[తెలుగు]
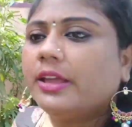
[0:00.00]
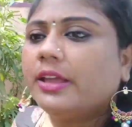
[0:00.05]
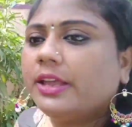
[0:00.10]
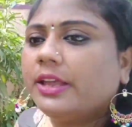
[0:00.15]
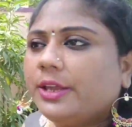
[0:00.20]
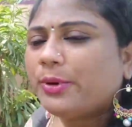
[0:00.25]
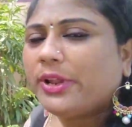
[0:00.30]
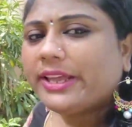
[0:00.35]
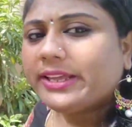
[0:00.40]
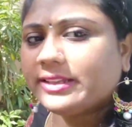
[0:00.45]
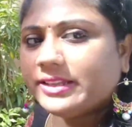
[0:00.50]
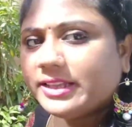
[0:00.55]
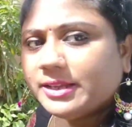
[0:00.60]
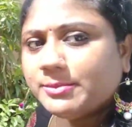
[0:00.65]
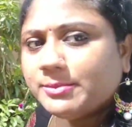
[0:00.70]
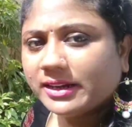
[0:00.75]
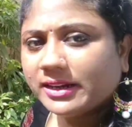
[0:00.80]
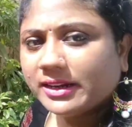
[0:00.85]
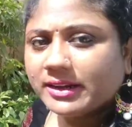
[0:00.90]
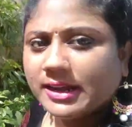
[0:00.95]
ఇప్పుడైతే
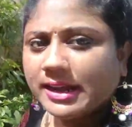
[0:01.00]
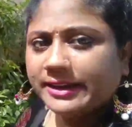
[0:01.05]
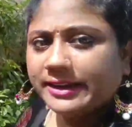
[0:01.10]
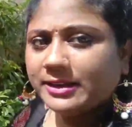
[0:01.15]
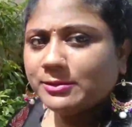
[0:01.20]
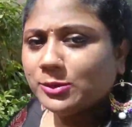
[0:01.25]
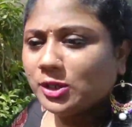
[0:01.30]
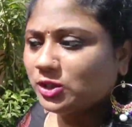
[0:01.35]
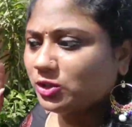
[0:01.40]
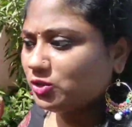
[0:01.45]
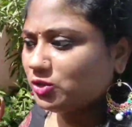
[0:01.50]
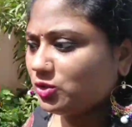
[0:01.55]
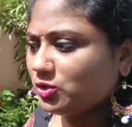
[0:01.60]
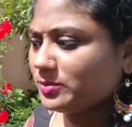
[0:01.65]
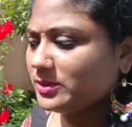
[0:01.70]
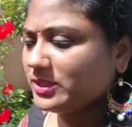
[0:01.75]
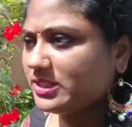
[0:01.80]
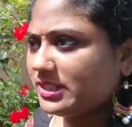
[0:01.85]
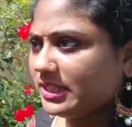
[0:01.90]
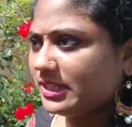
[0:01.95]
మన గార్డెన్ మొత్తం
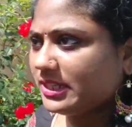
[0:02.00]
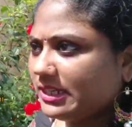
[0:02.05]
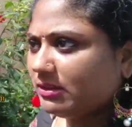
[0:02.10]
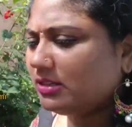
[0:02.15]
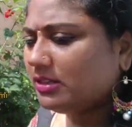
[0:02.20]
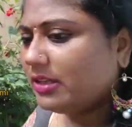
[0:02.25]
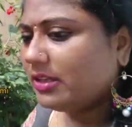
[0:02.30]
చూపిస్తాను